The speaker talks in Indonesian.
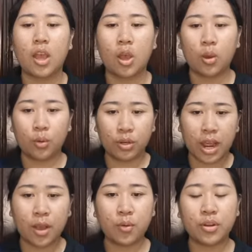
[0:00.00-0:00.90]

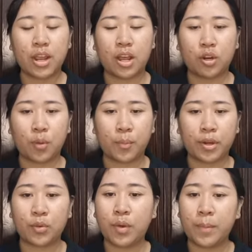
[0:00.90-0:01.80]
Undang-Undang Nomor
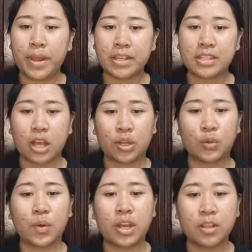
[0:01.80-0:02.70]
12 Tahun
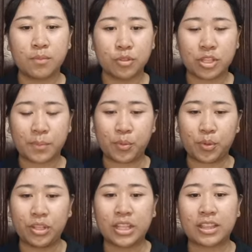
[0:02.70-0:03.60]
2010
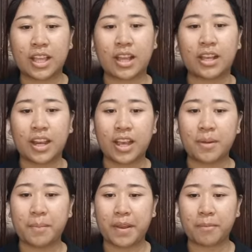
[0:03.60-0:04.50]
tentang Gerakan
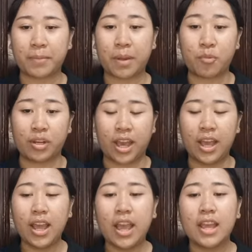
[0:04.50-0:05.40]
Pramuka
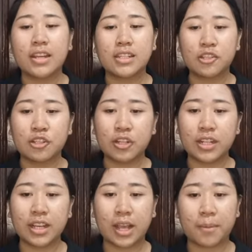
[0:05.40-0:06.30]
disusun
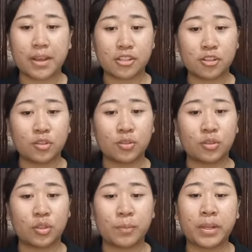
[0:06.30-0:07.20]
dengan maksud
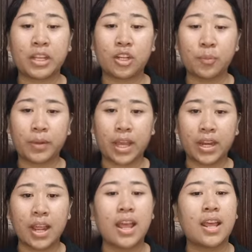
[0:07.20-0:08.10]
untuk menghidupkan
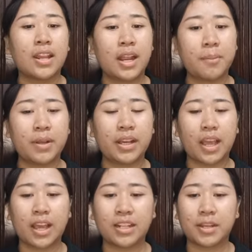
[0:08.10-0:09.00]
dan
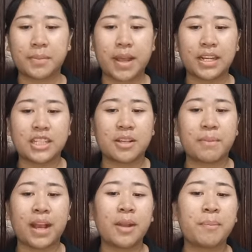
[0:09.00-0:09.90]
menggerakkan kembali
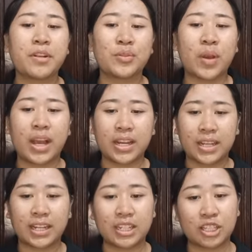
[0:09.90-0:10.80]
semangat perjuangan yang
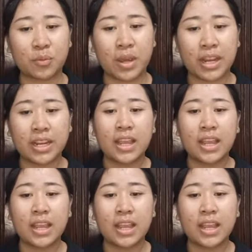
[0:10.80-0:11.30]
dijiwai